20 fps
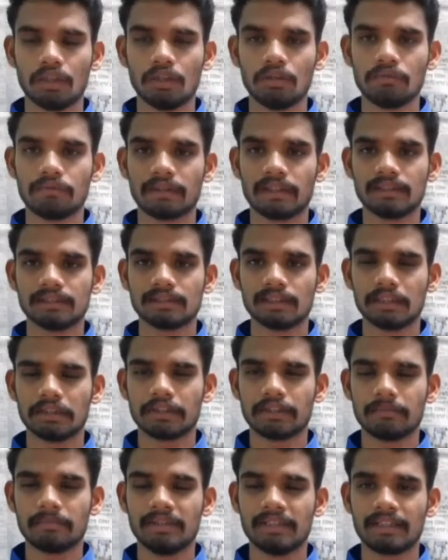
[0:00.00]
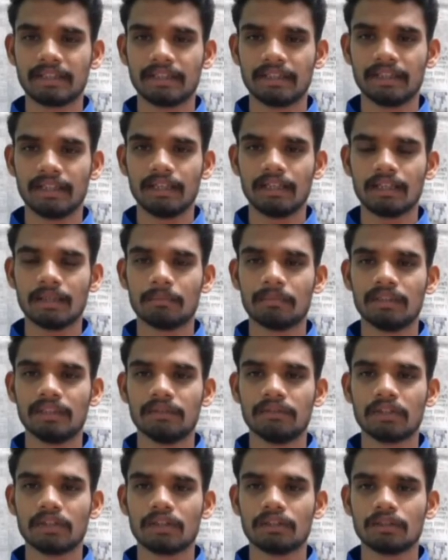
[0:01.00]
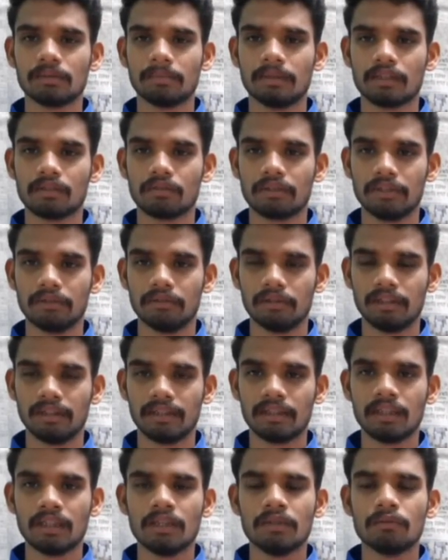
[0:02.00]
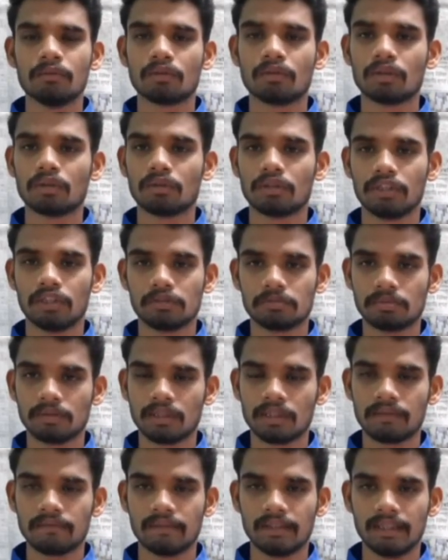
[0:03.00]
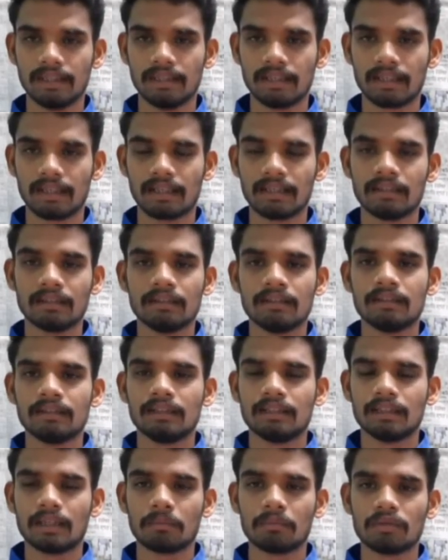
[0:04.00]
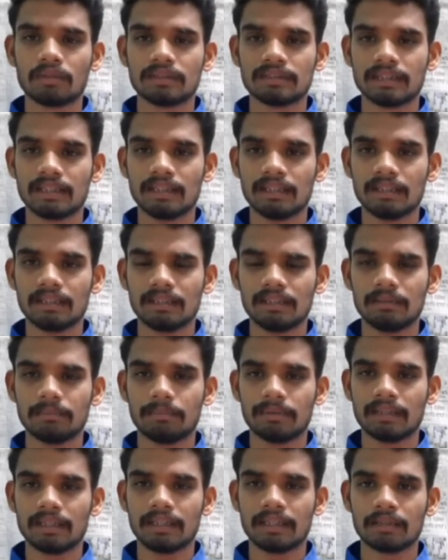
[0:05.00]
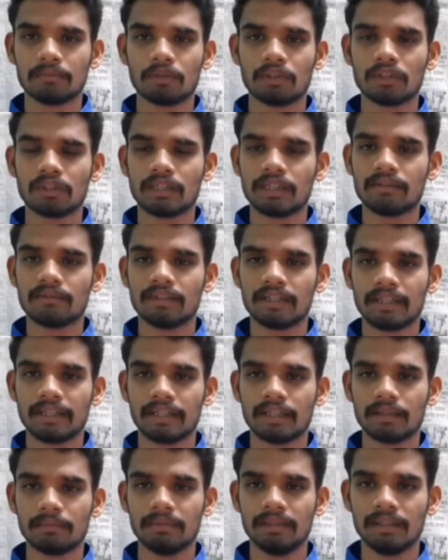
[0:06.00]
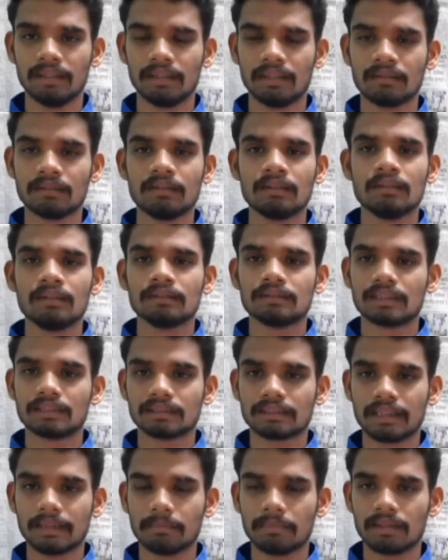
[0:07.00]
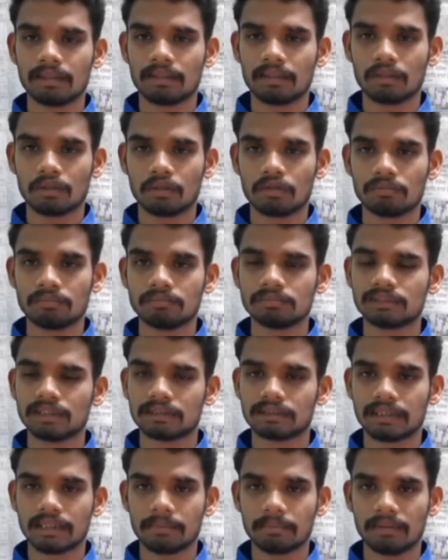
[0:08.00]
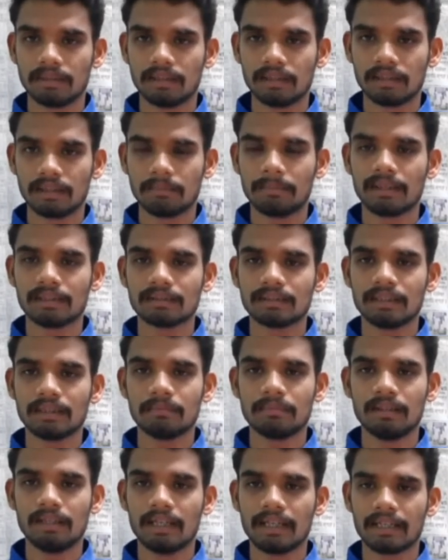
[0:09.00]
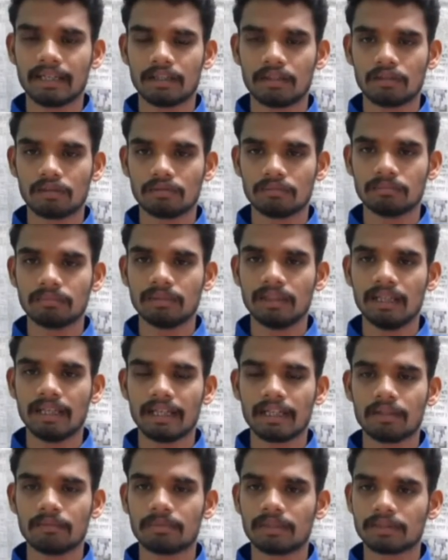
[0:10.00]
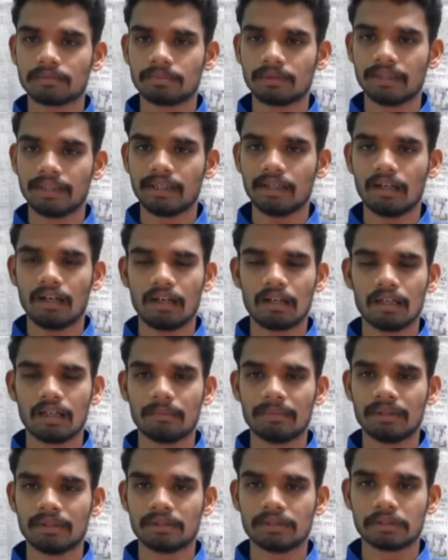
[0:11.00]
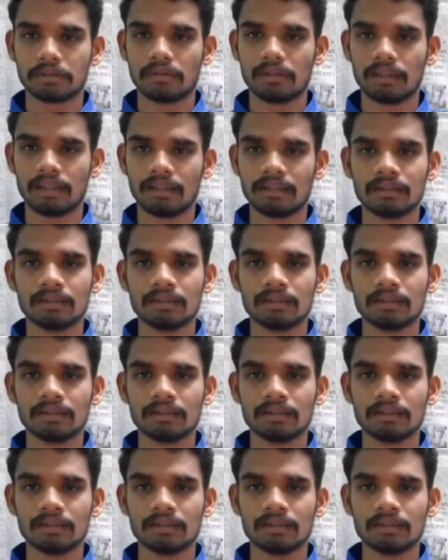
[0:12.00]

ஹலோ ஃப்ரெண்ட்ஸ் எல்லோரும் எப்படி இருக்கீங்க நம்ம இந்த வீடியோவில் வந்து பார்க்கக்கூடிய ஒன்று உங்களுக்கு ஒரு யூஸ்ஃபுல்லான வீடியோ தாங்க நம்மளோட சேனலுக்கு இப்போ தான் நீங்கள் முதலடியாக வரீங்க அப்படின்னா சப்ஸ்கிரைப் பட்டன் இருக்கும் சப்ஸ்கிரைப் பண்ணுங்கள் பக்கத்துலேயே பெல் ஐக்கன் இருக்கும் பெல் ஐக்கனை ப்ரெஸ் பண்ணி ஆல் அப்படின்னு வச்சுக்கோங்க